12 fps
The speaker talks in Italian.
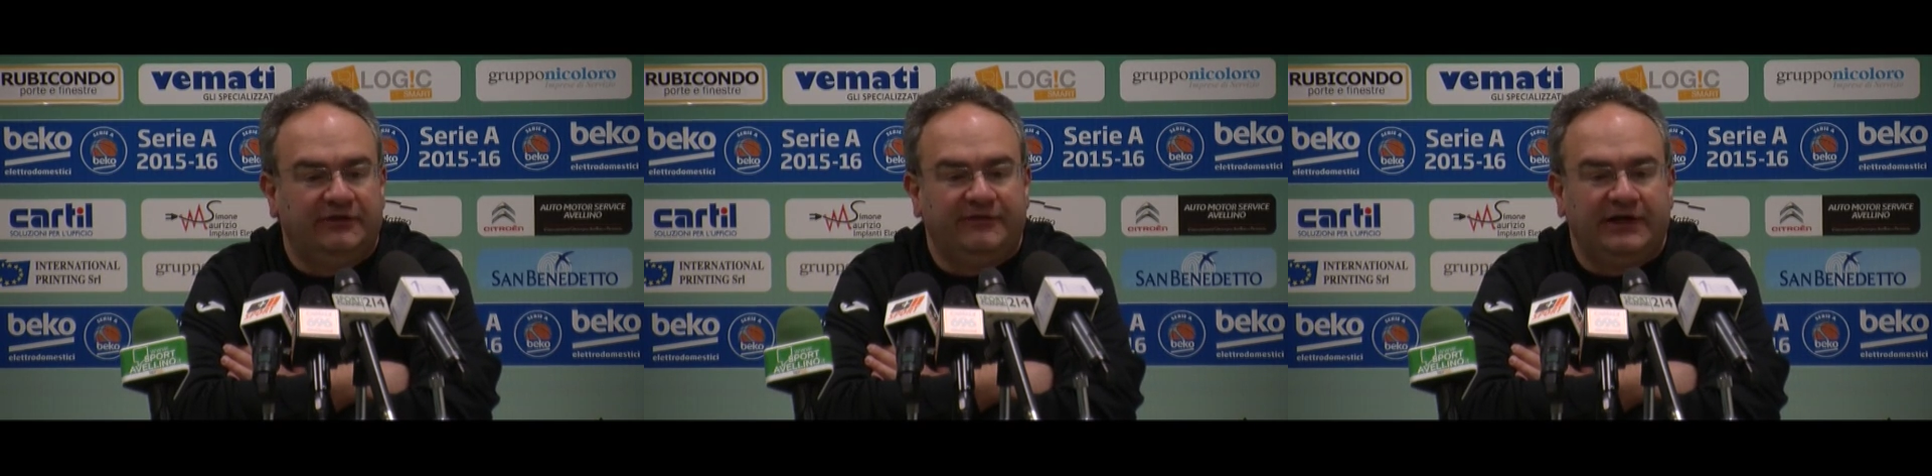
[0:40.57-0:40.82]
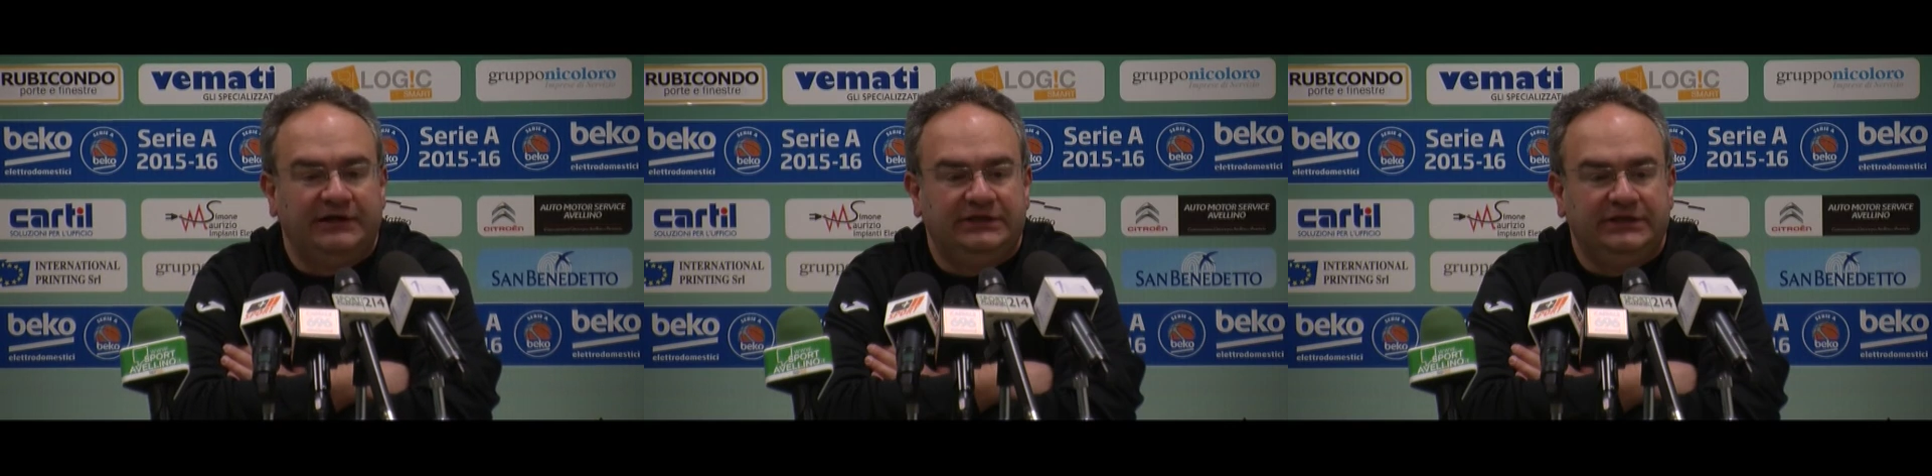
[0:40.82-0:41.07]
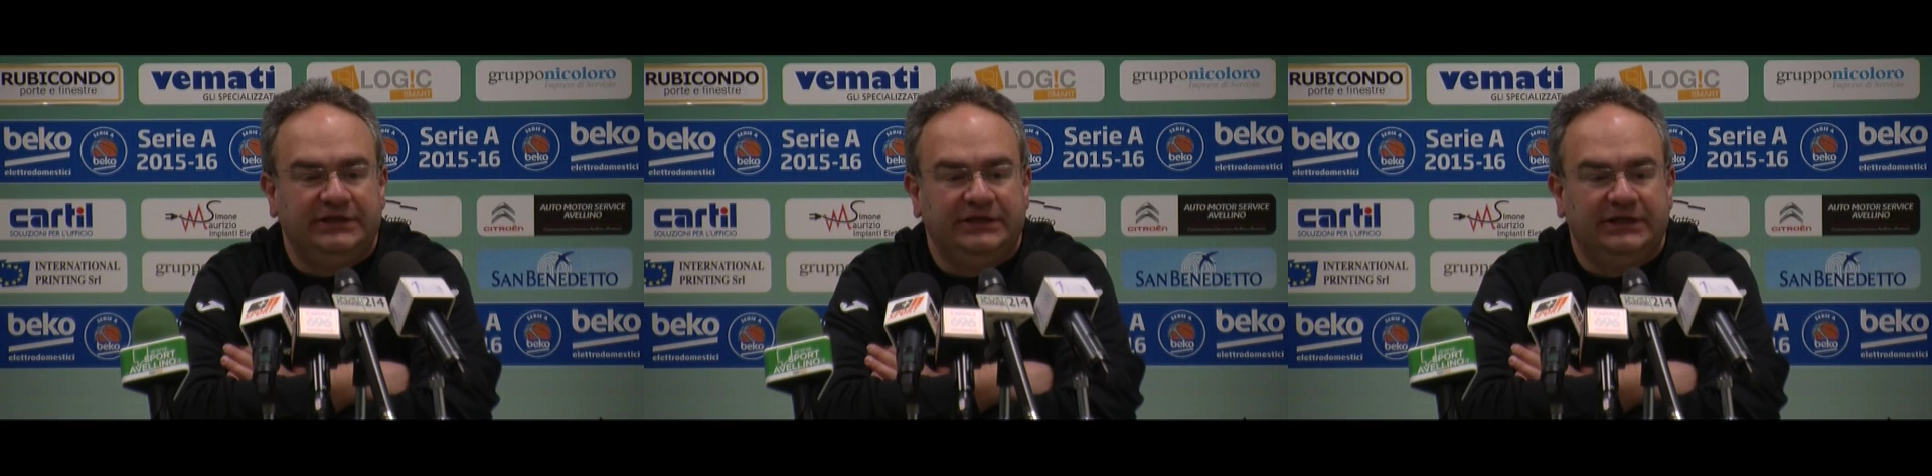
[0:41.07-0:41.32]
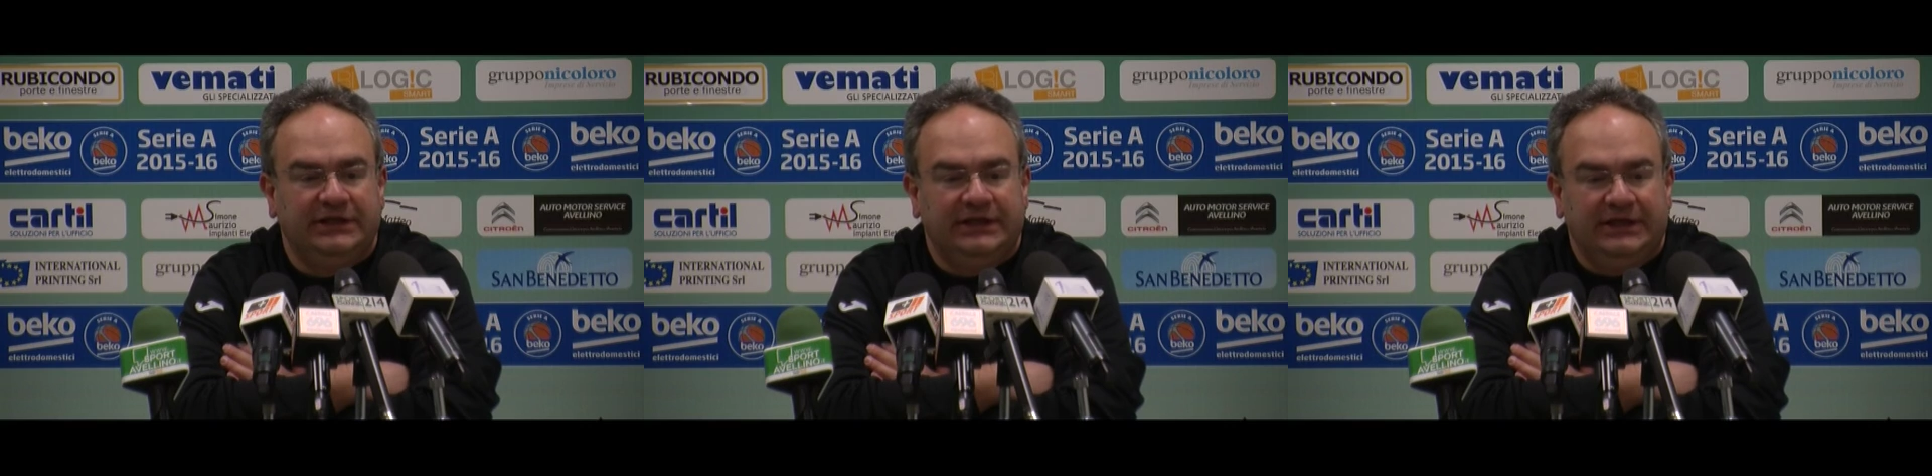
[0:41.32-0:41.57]
avanti
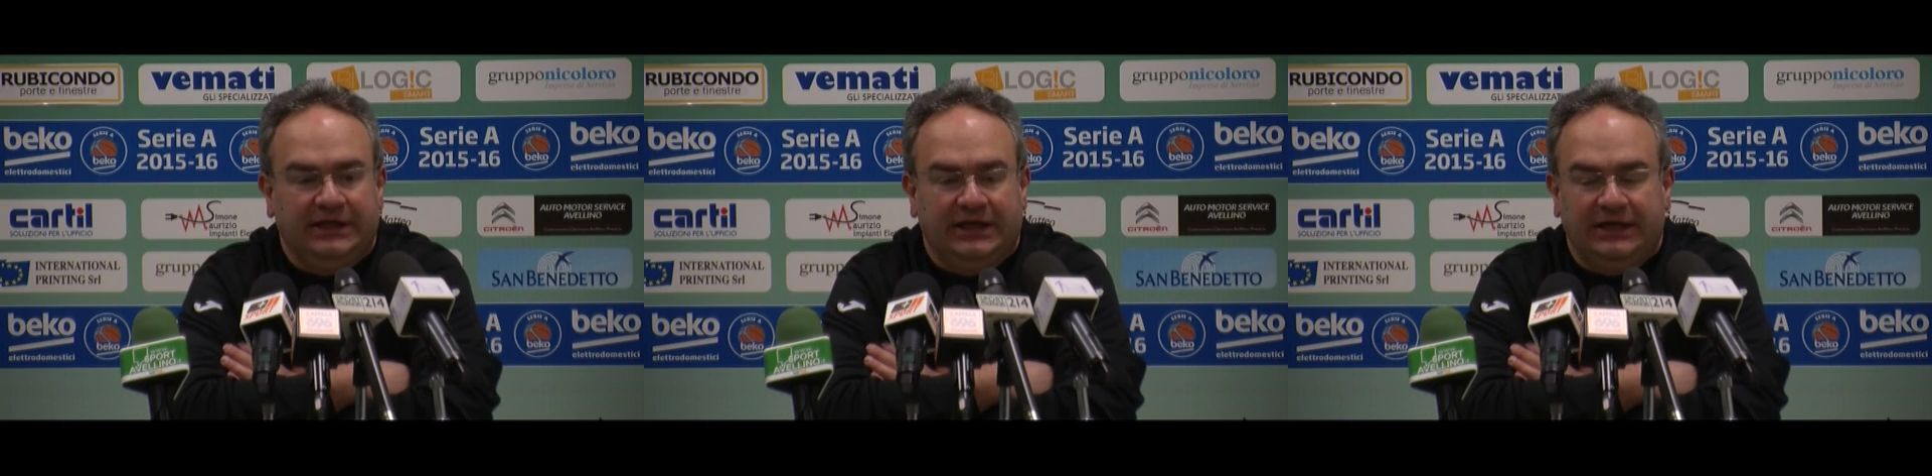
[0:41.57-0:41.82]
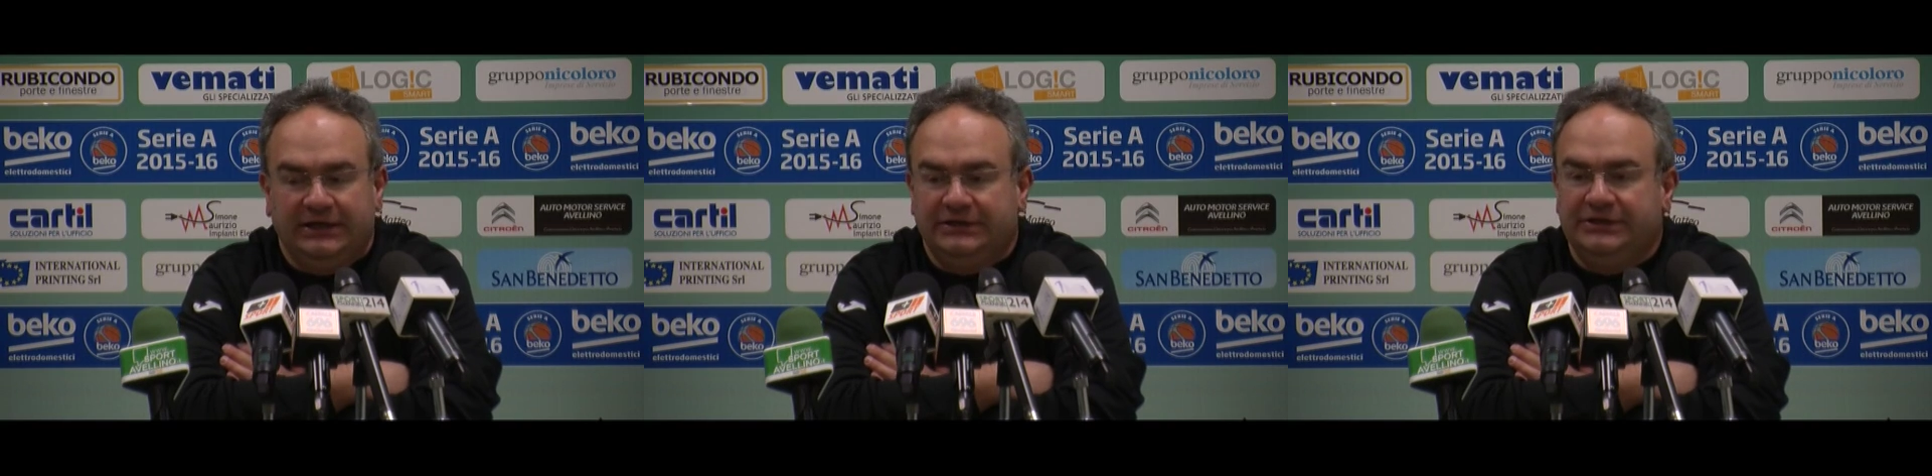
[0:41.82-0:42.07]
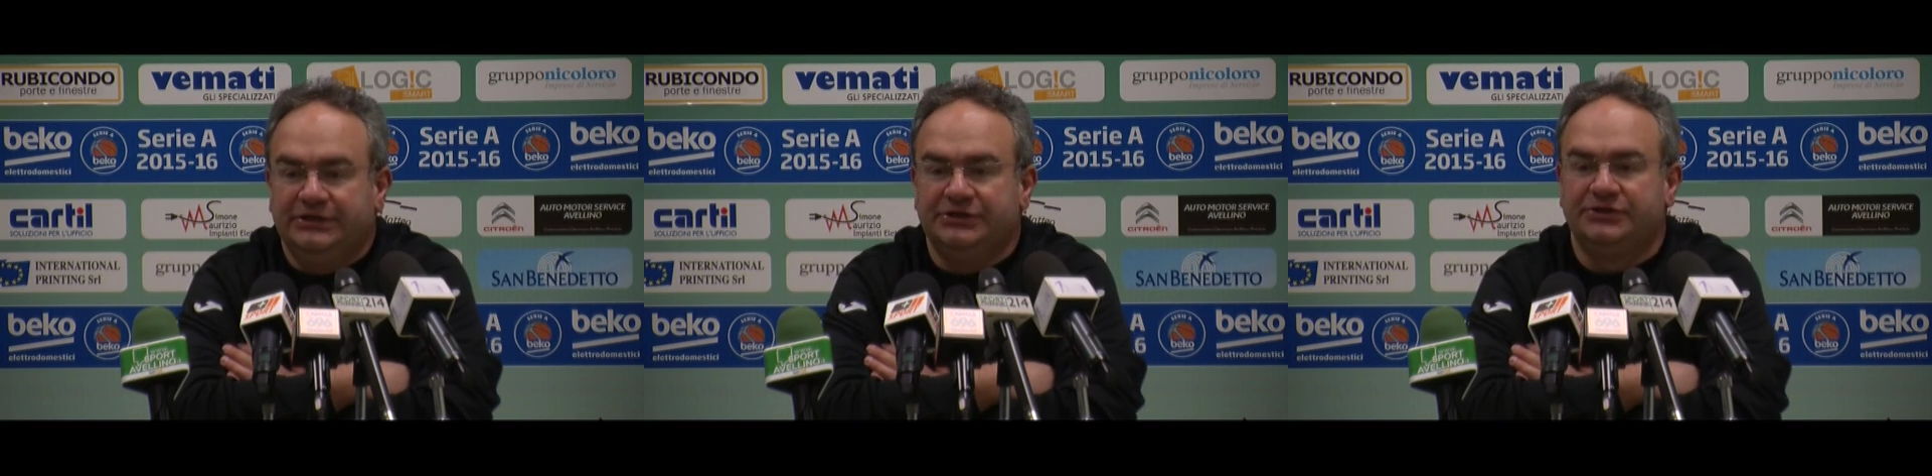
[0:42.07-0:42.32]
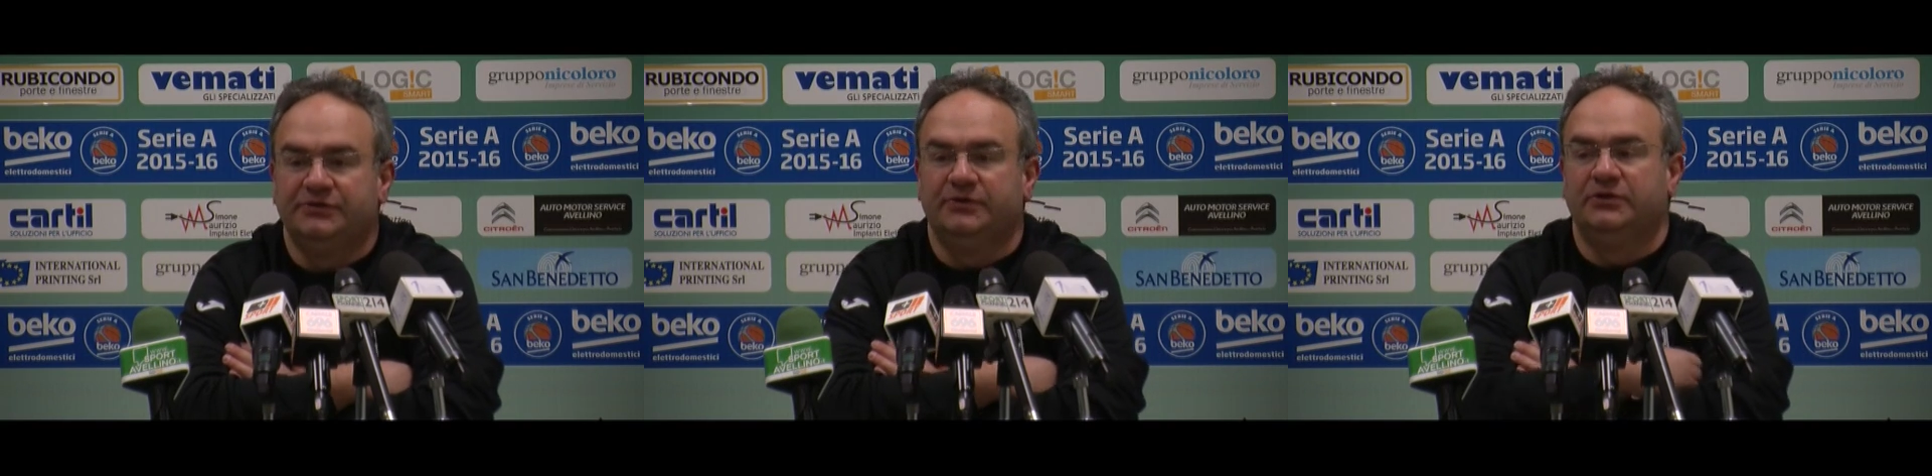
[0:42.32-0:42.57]

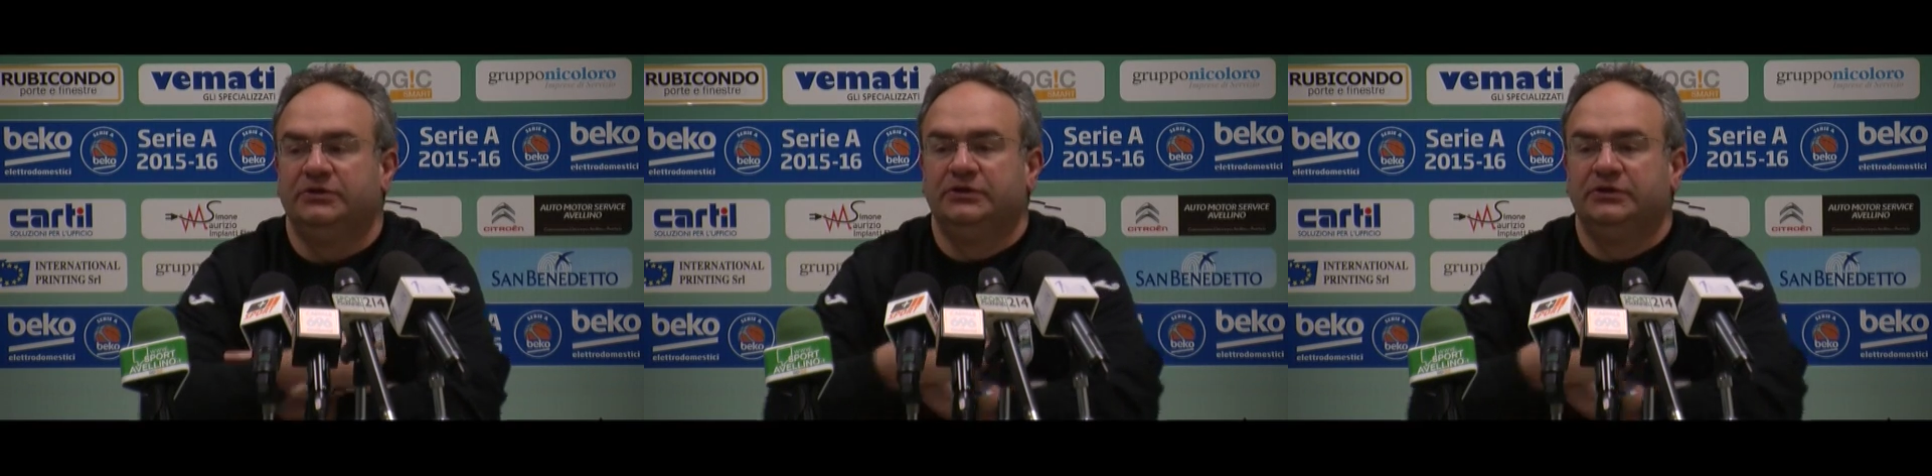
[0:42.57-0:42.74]
altissimo.